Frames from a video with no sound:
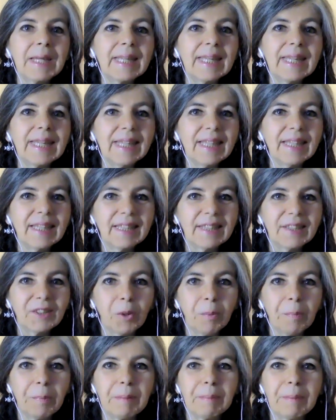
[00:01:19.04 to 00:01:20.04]
y
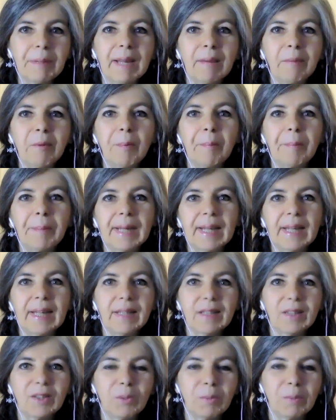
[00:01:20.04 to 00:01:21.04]
nos preparamos
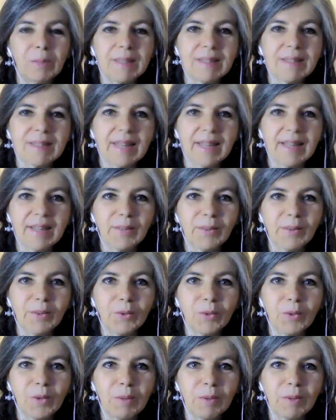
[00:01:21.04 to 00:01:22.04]
para comenzar
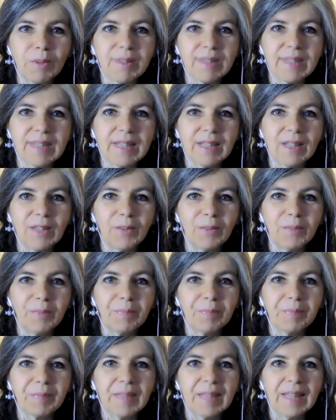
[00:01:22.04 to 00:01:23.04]
un nuevo ciclo
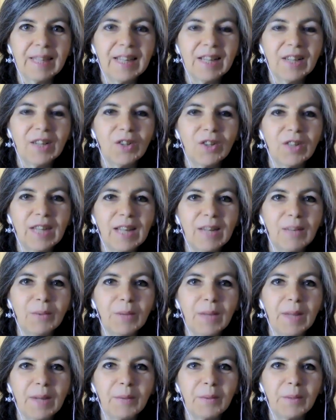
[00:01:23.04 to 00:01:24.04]
con la
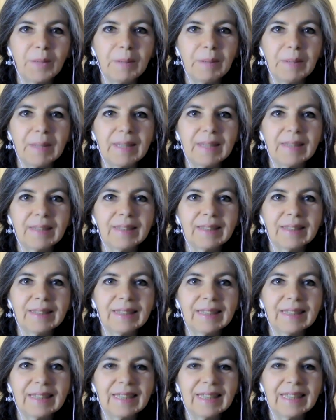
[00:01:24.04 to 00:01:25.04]
luna nueva.
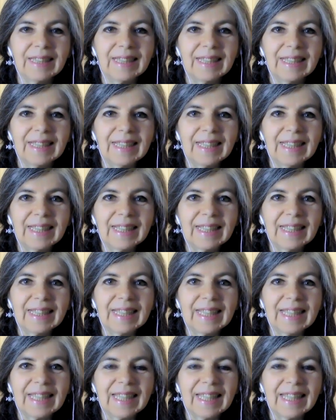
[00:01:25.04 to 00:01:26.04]

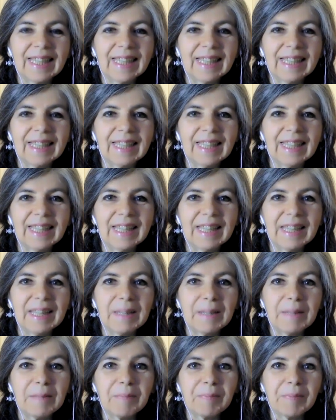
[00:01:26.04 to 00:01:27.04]
Eh,
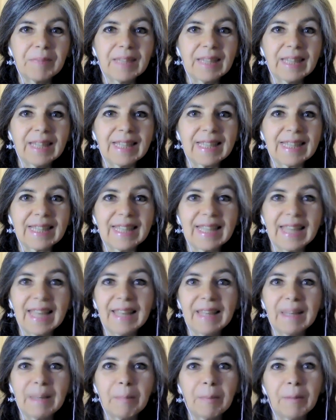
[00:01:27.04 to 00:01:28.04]
que,
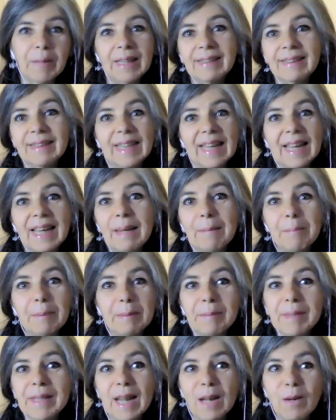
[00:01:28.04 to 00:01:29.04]
será después, será la
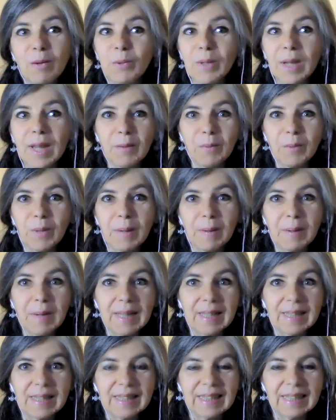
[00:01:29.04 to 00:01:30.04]
primera luna
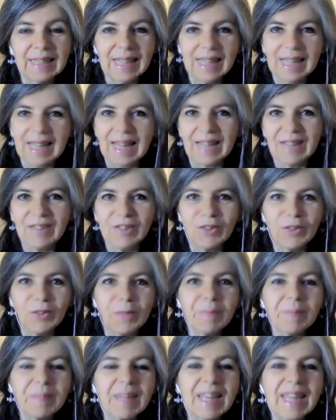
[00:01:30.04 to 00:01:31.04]
nueva del año.